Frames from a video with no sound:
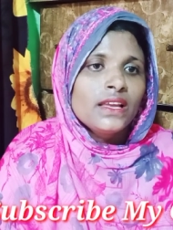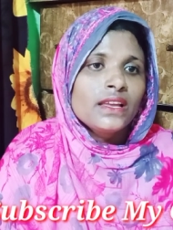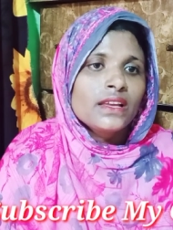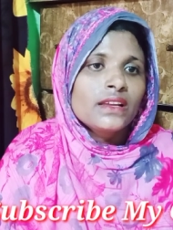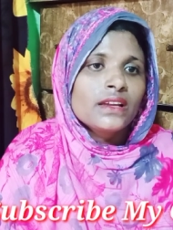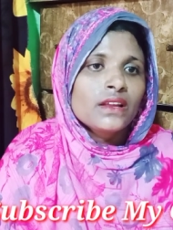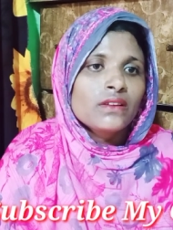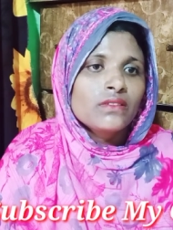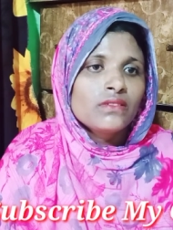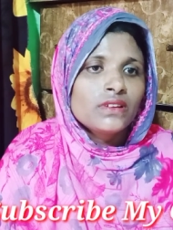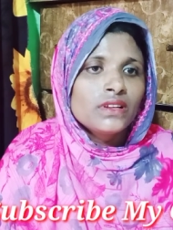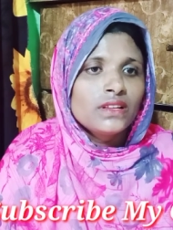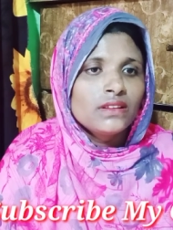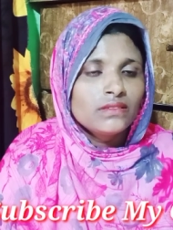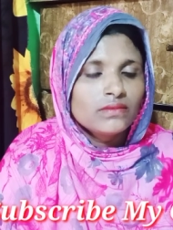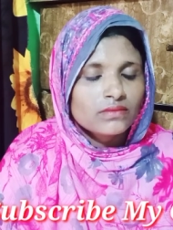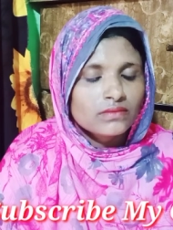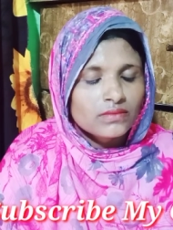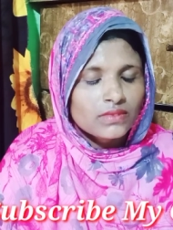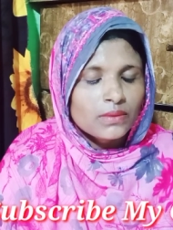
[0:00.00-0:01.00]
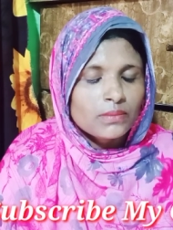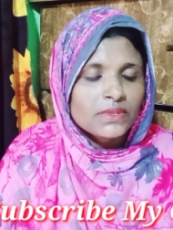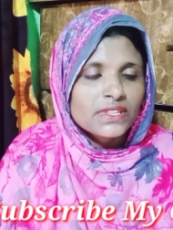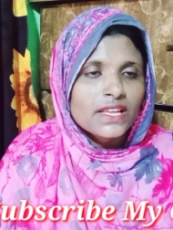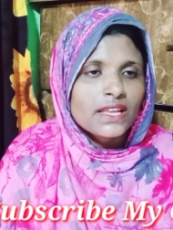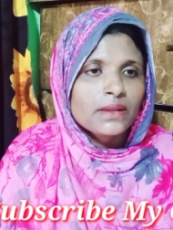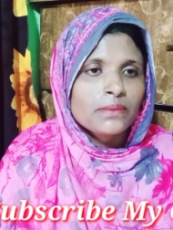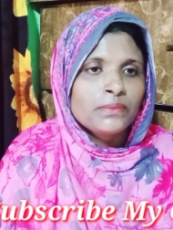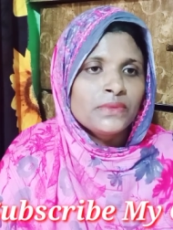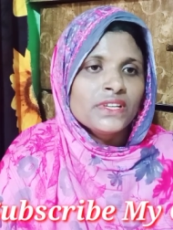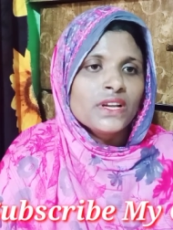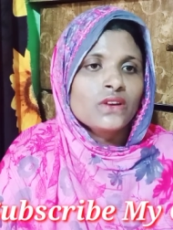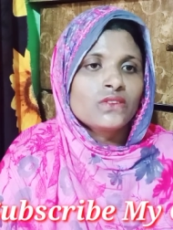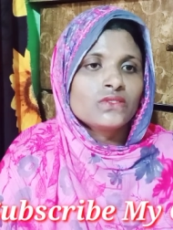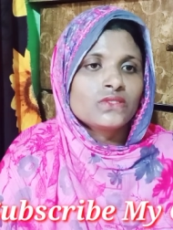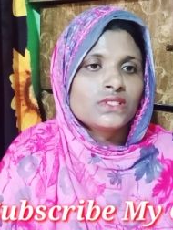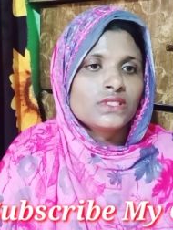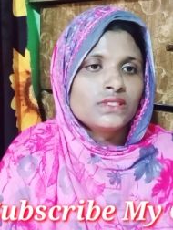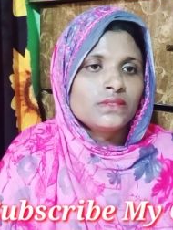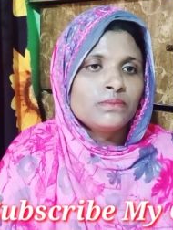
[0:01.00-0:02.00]
এই কারণে আমি তারে বিয়া
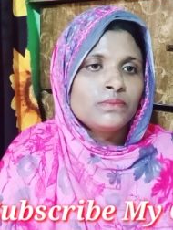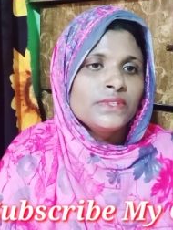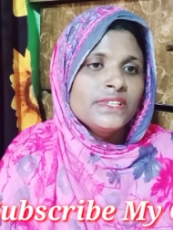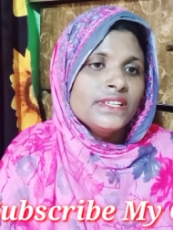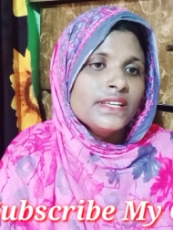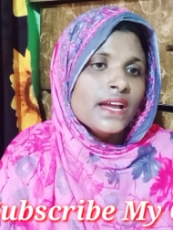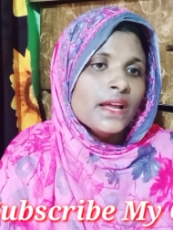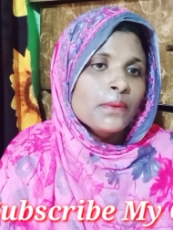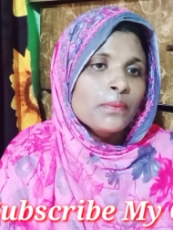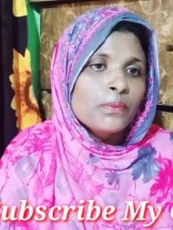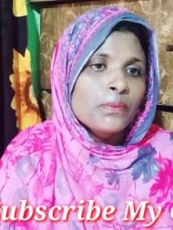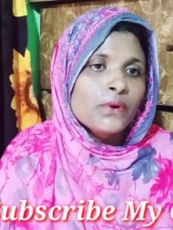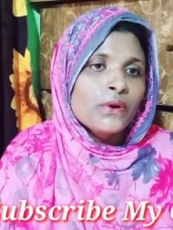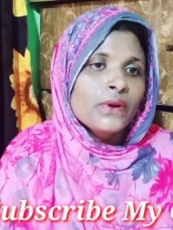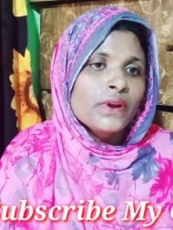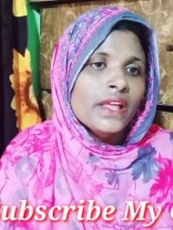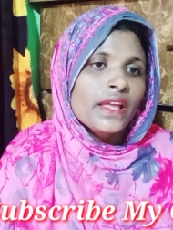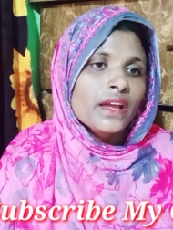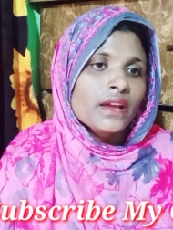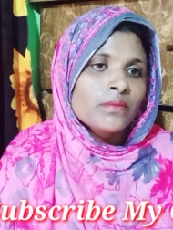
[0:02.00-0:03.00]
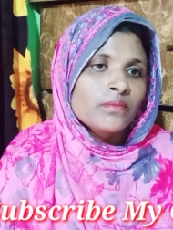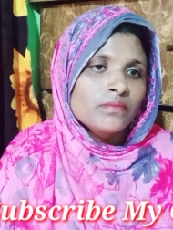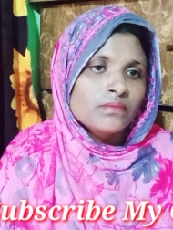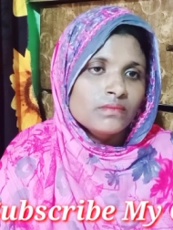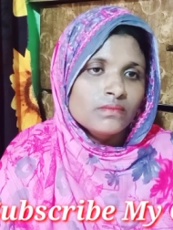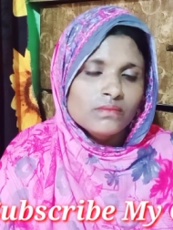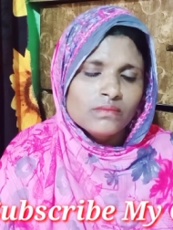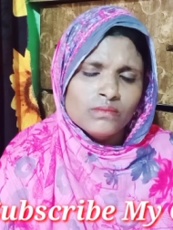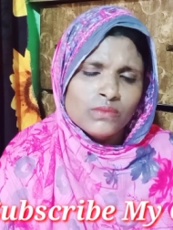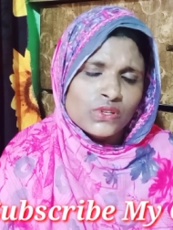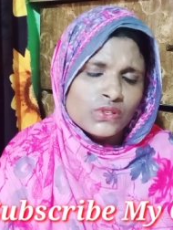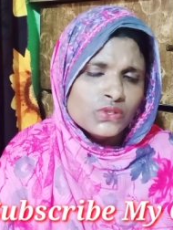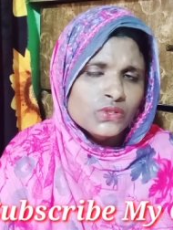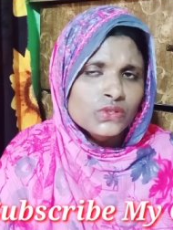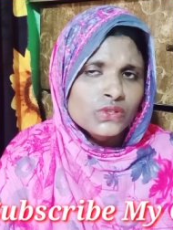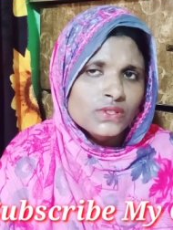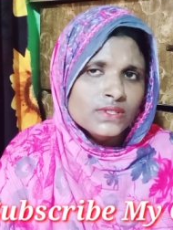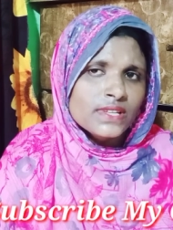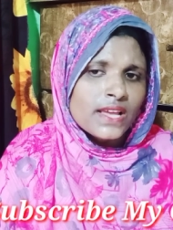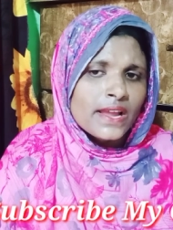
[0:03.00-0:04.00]
করছি বিয়ার পর এক
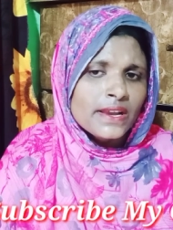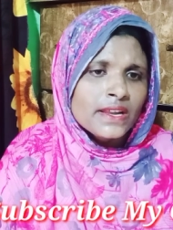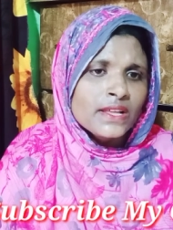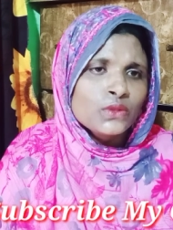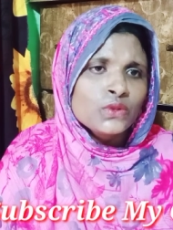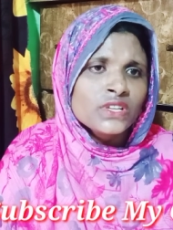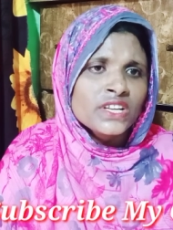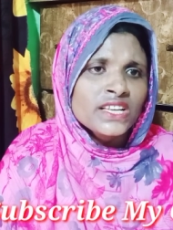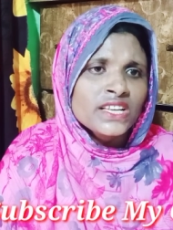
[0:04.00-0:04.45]
বছর যায় না দুই